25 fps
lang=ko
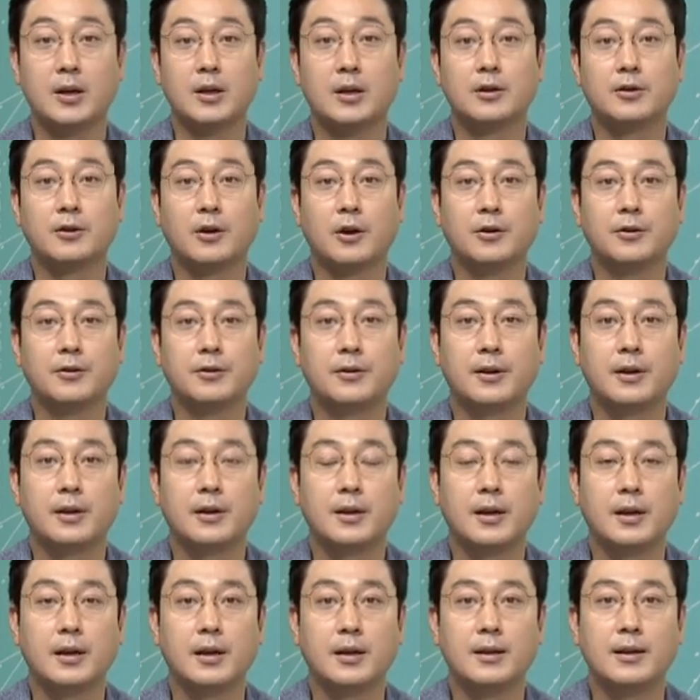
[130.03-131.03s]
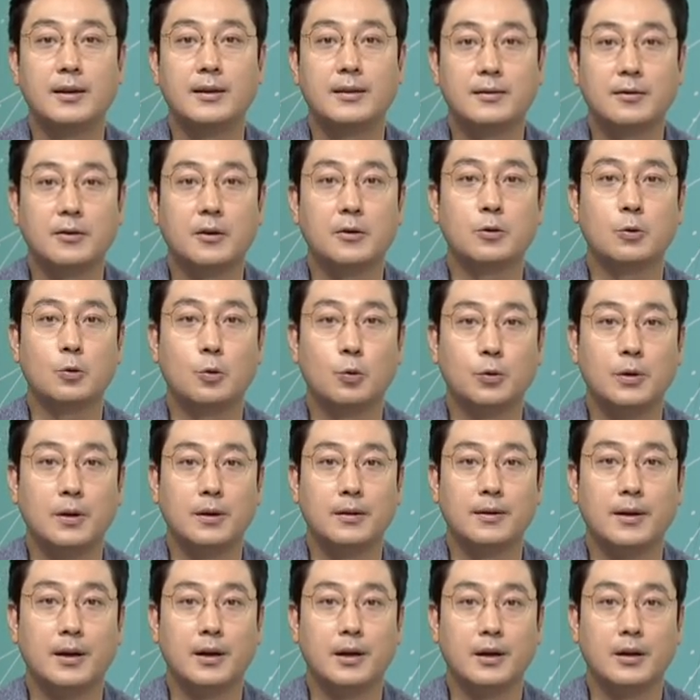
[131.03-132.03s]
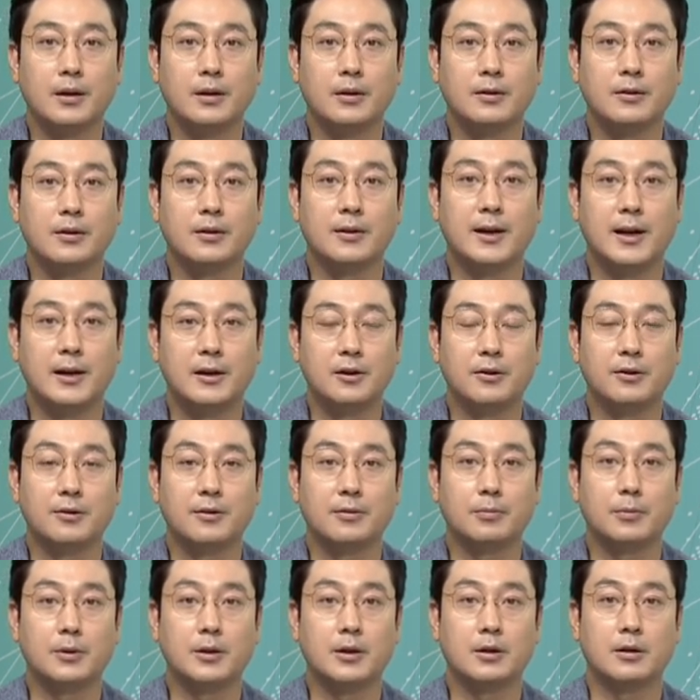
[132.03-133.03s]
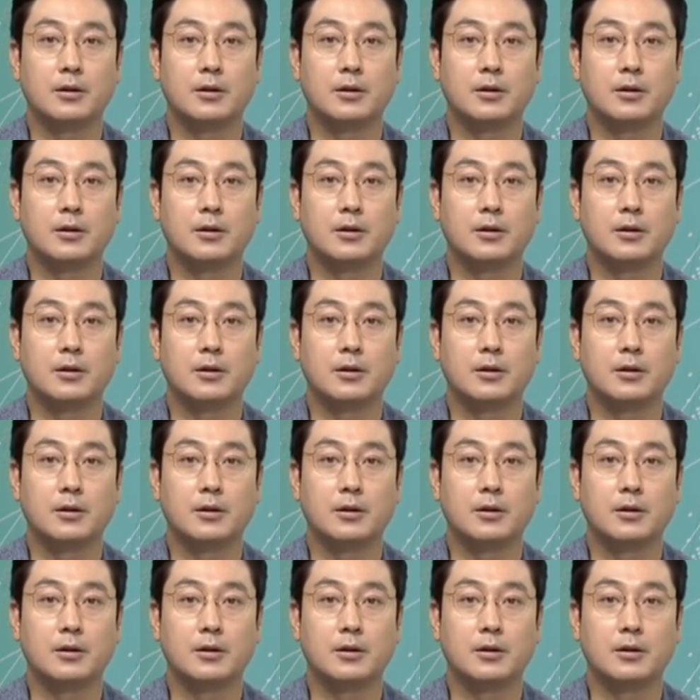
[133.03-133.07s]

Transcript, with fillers: 전 세계 2,000곳 이상 지금 깔려 있습니다.